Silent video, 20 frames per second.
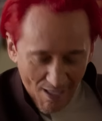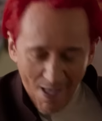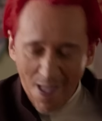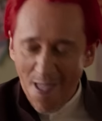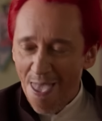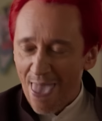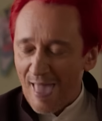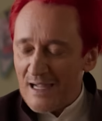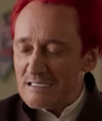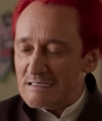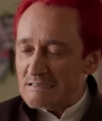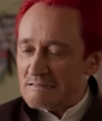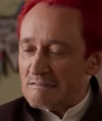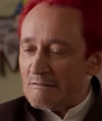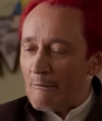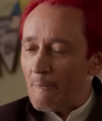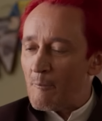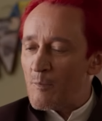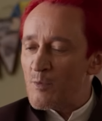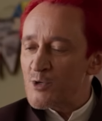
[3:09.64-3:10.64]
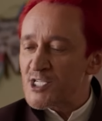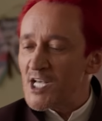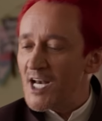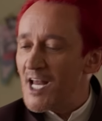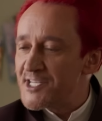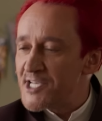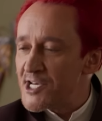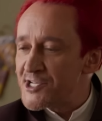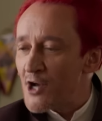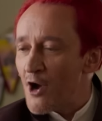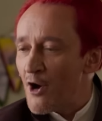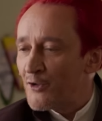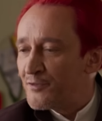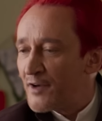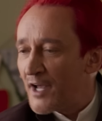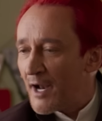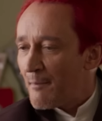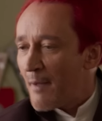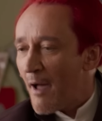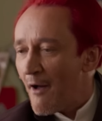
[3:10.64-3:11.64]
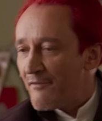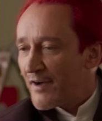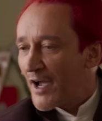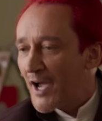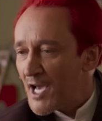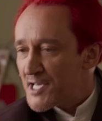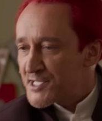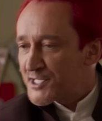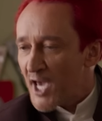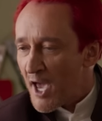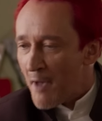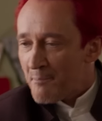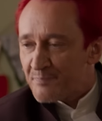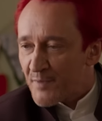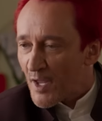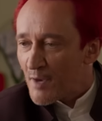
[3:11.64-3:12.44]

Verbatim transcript: E, muszę lecieć, otwieram wegańskie